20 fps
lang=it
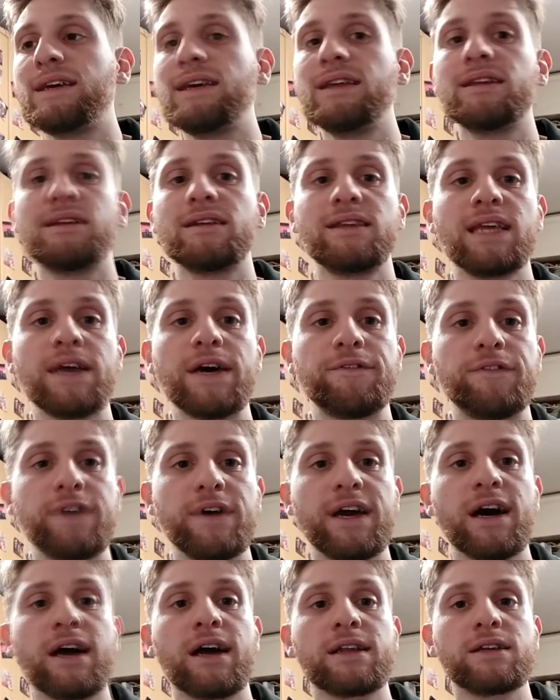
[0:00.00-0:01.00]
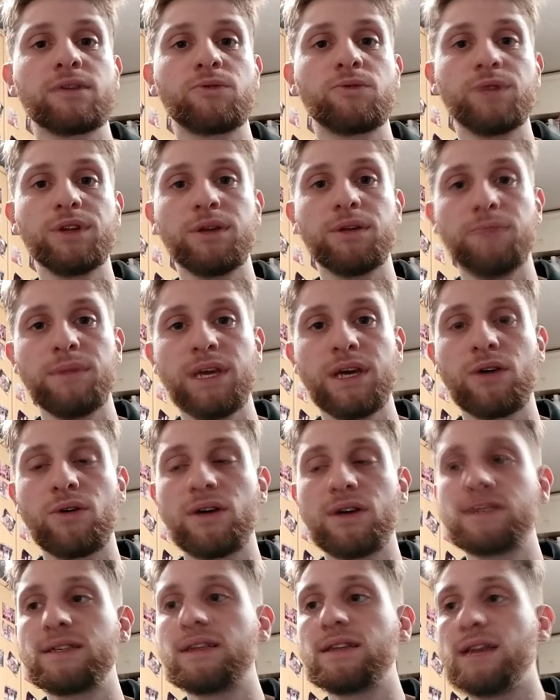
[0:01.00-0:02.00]
in TF card, quindi
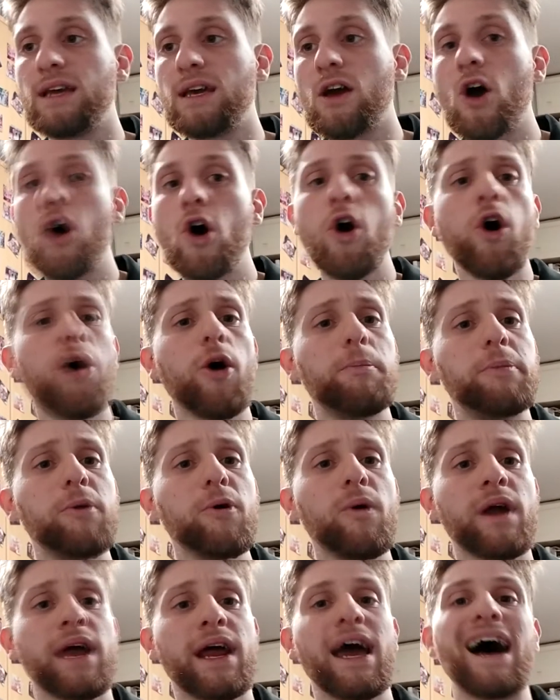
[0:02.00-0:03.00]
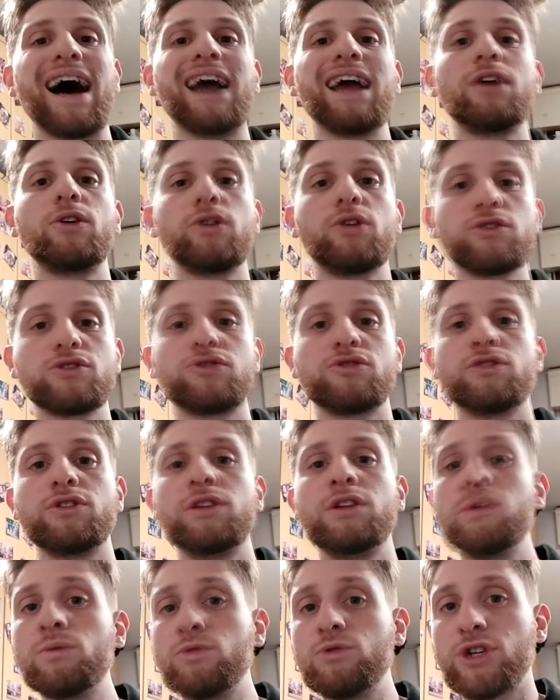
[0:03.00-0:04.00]
micro SD, oppure al costo
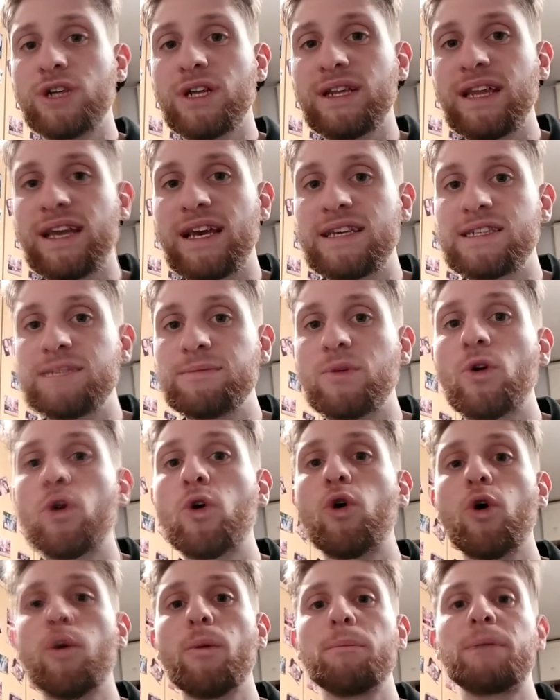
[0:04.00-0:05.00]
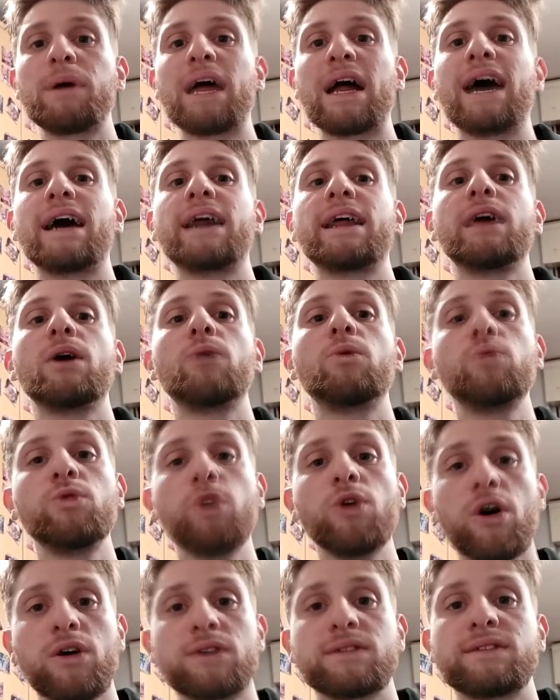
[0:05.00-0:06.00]
di un centesimo comprare
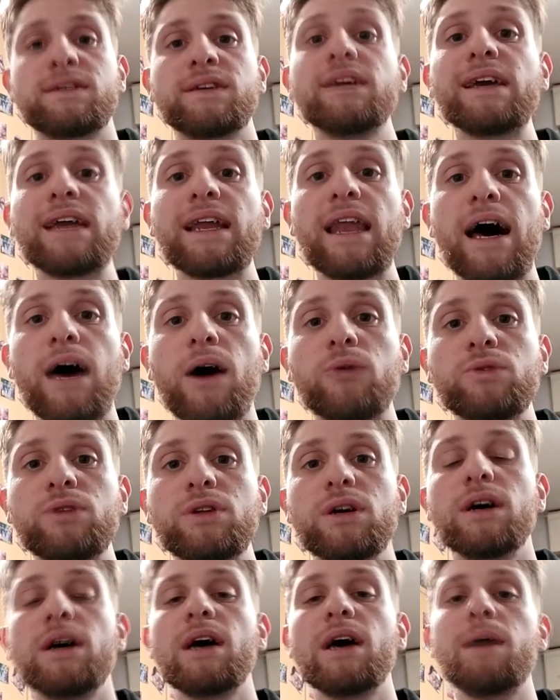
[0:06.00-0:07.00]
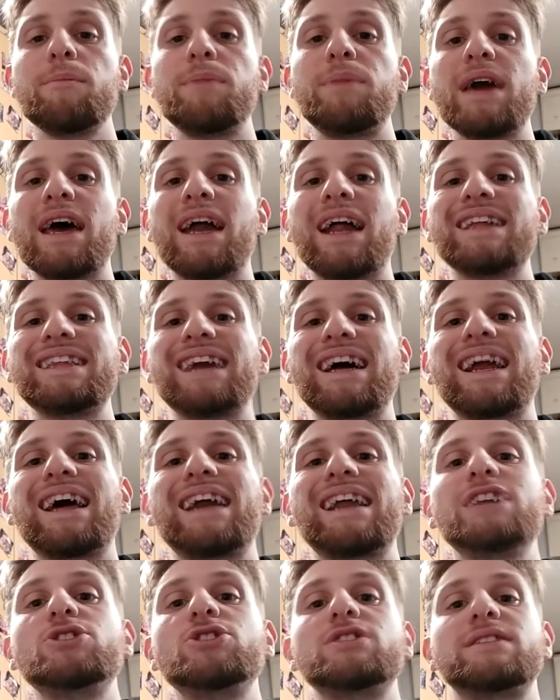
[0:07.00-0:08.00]
un host in cloud per andare
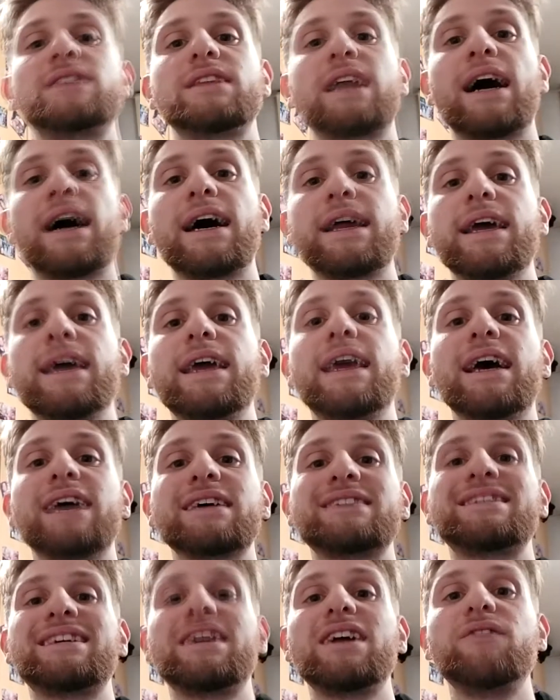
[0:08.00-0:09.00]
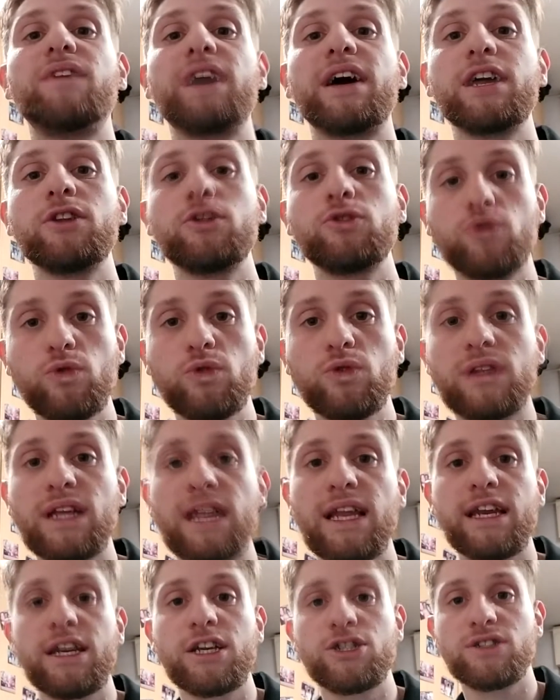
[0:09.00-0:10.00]
a registrare e a salvare
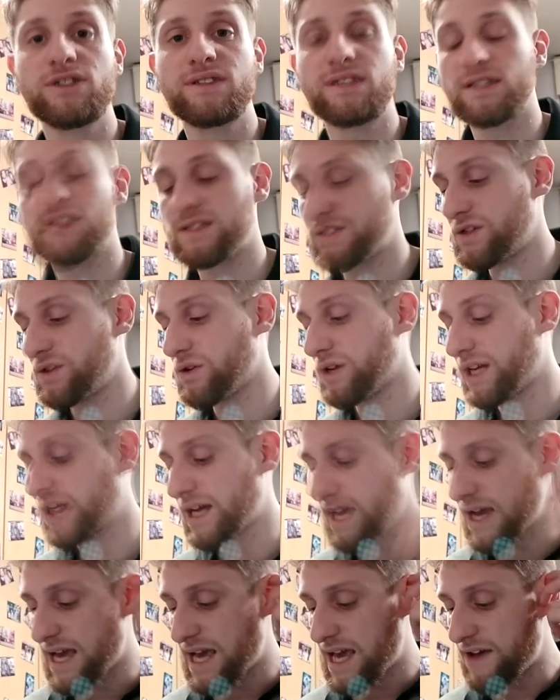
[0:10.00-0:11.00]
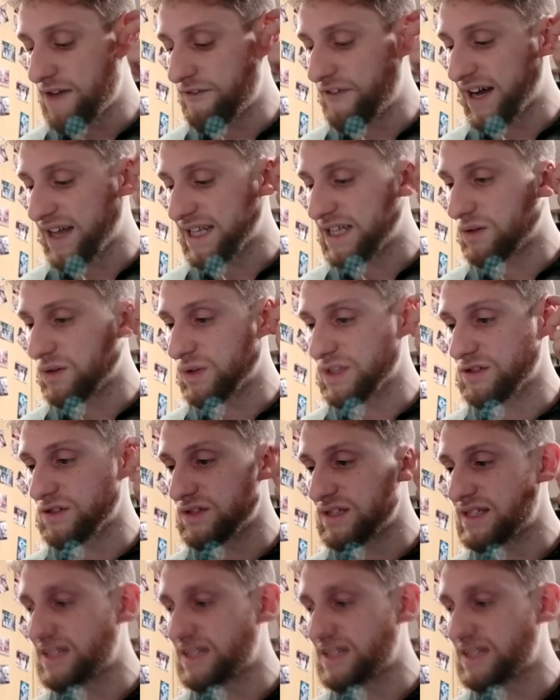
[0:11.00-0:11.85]
tutte le registrazioni. Infatti questo